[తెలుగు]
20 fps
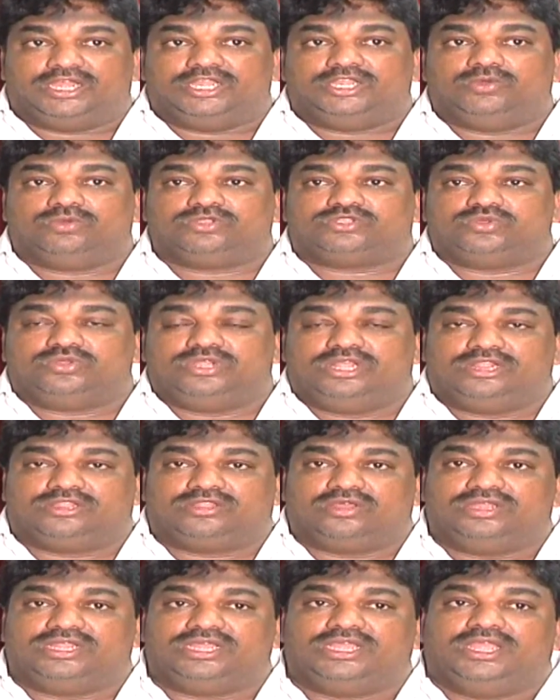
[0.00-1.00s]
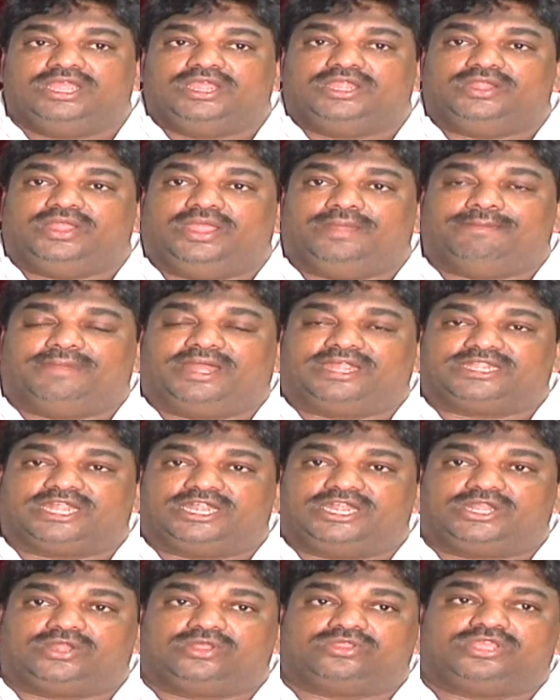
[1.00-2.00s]
నువ్వు సునీల్తోని ఏం
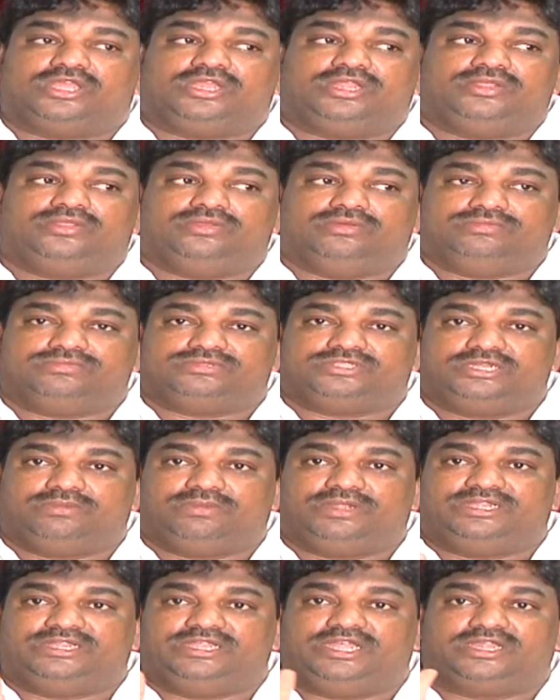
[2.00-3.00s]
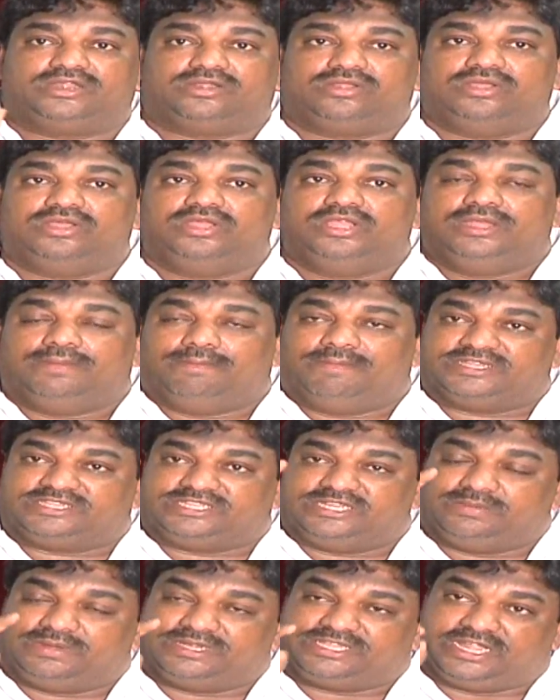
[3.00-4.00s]
మాట్లాడారో తెలియదు సినిమా థియేటర్లో మరి
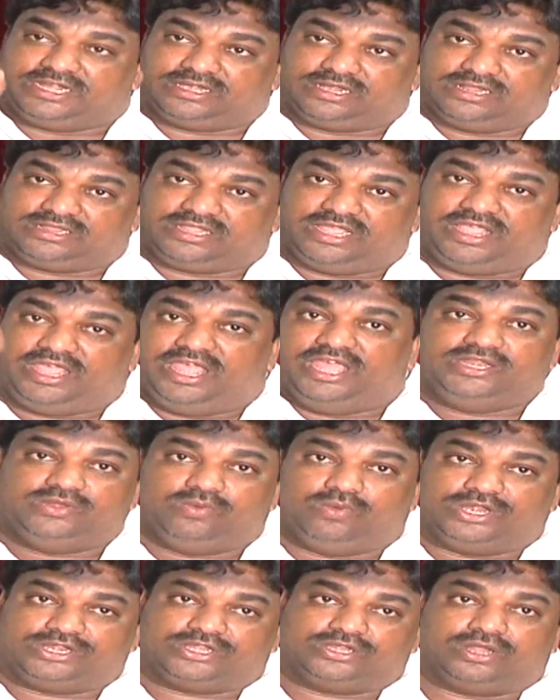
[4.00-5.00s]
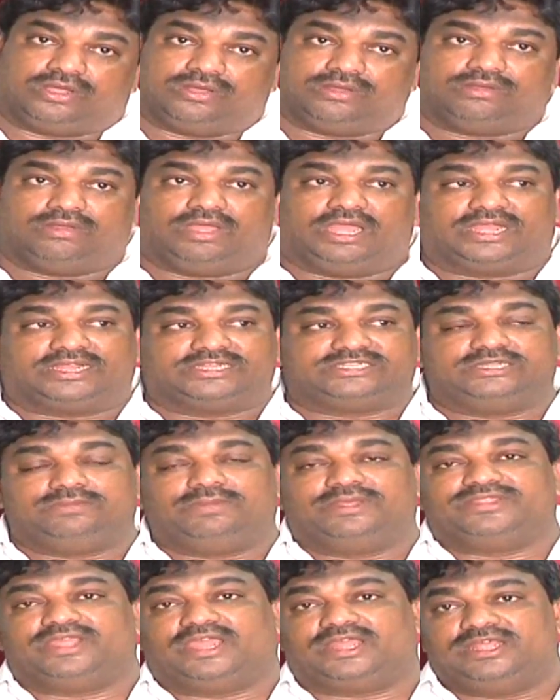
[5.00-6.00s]
సినిమా టికెట్లు తెగాయని నువ్వు అంటున్నావు అక్కడ
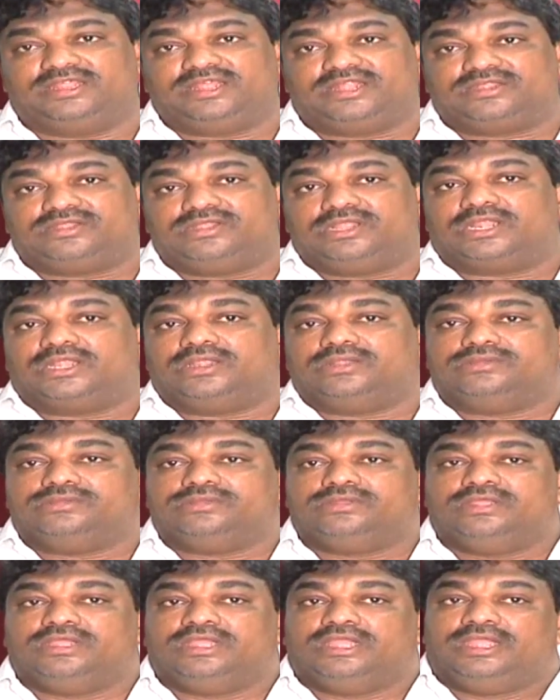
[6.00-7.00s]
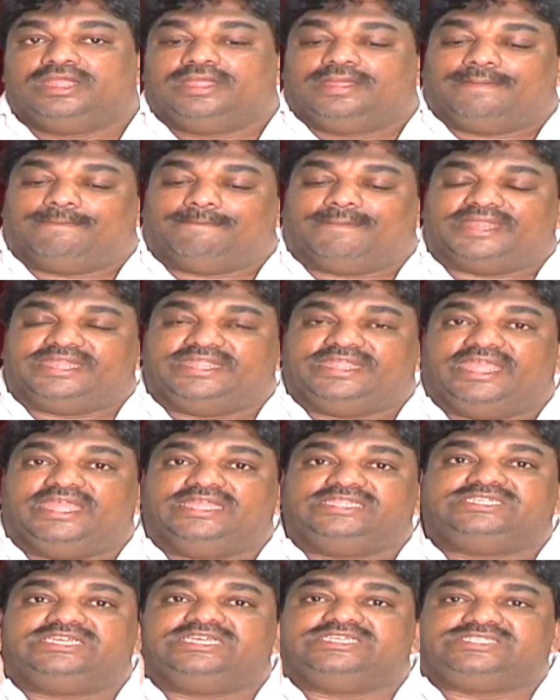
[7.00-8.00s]
సినిమా తెగలేదు అంటున్నారు వాళ్ళు మరి
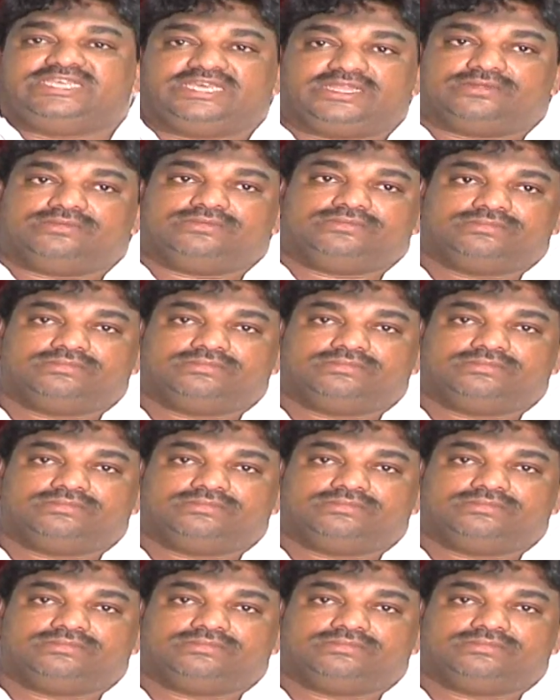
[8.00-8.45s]
ఏం చేశారు